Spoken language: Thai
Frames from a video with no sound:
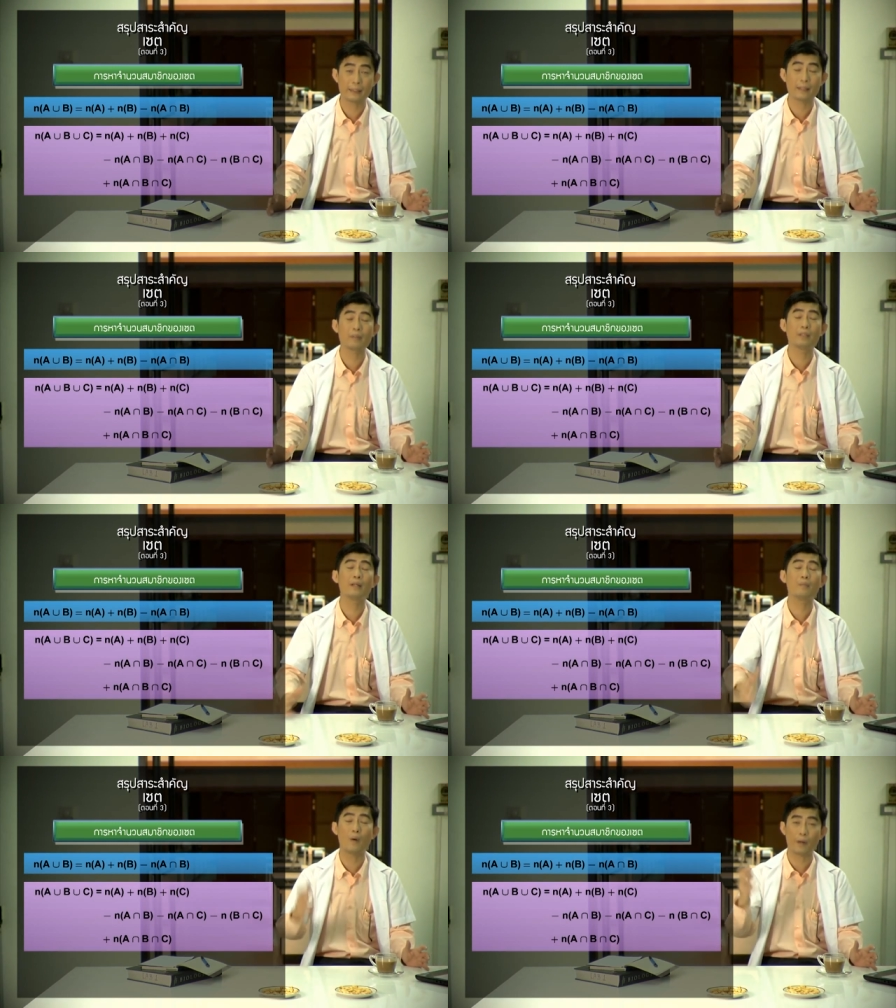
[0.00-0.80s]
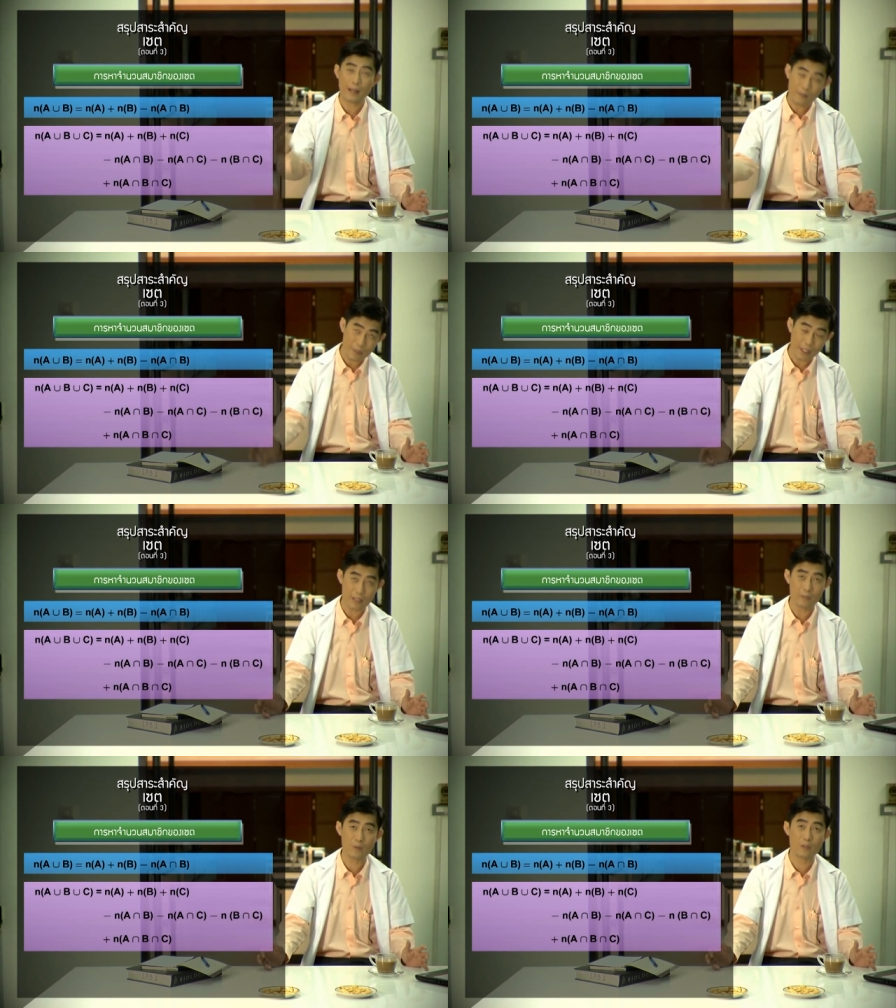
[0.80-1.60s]
นะครับคือนักเรียนบอกได้ว่ามี
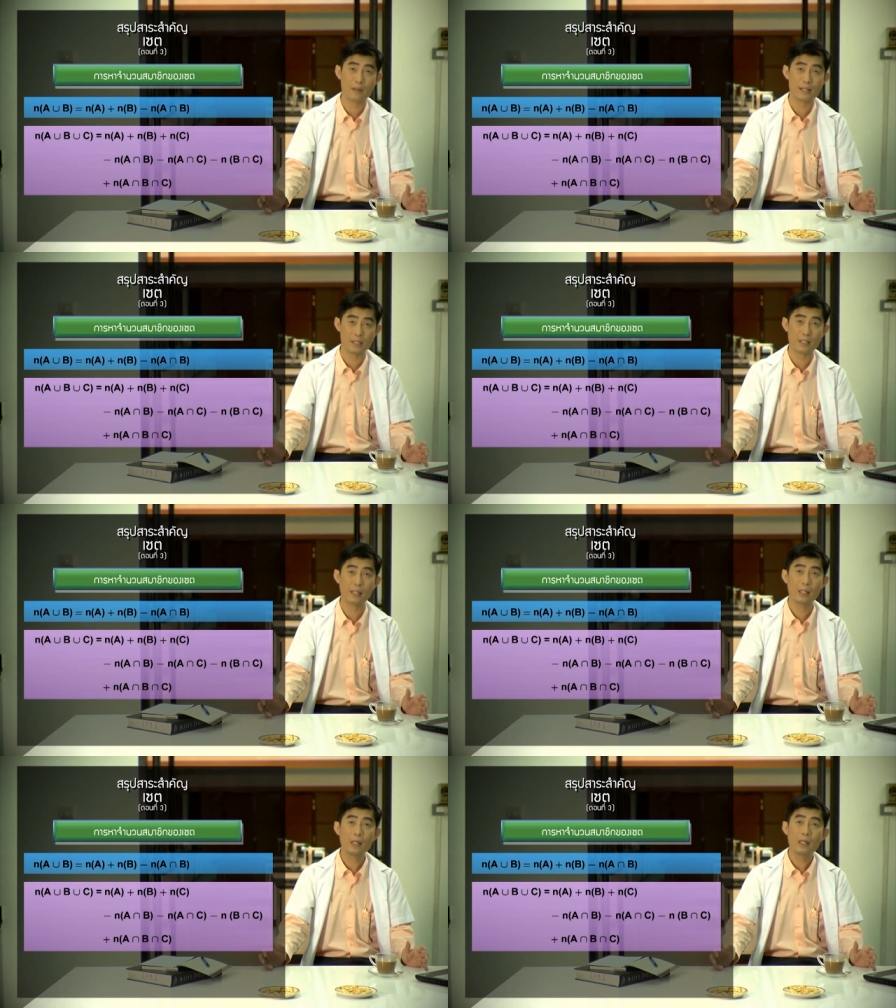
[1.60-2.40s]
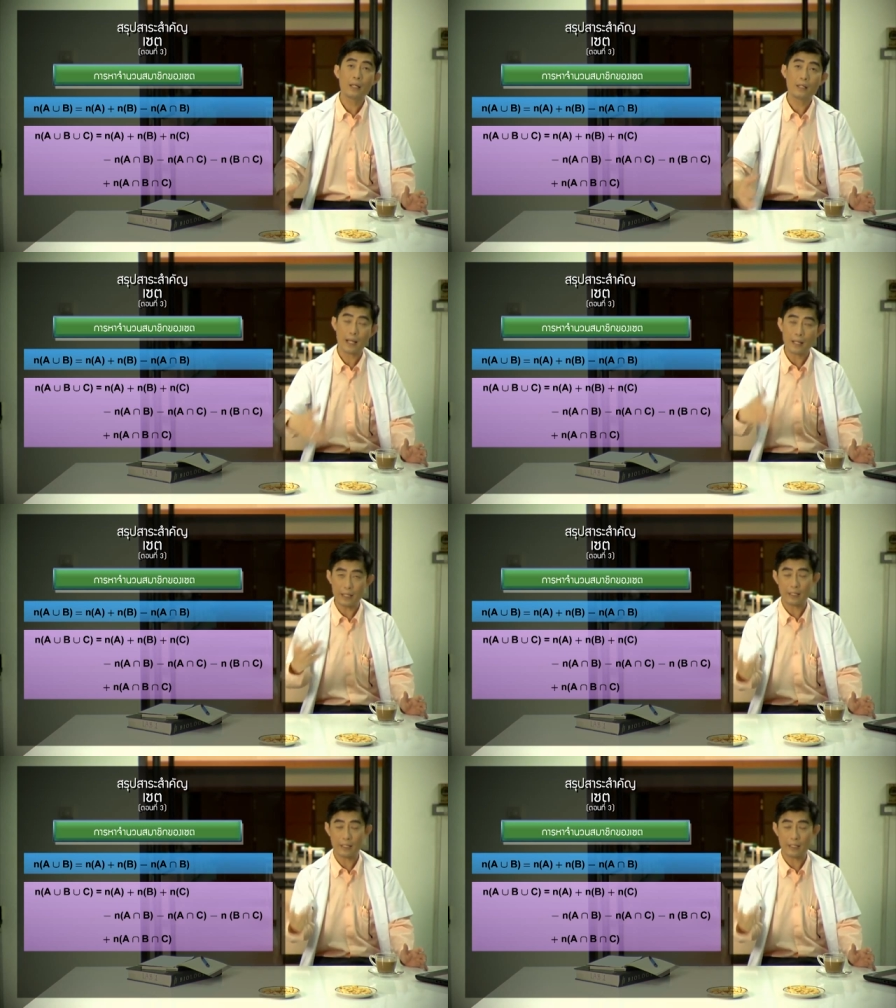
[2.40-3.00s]
กี่จำนวนสมาชิก เทค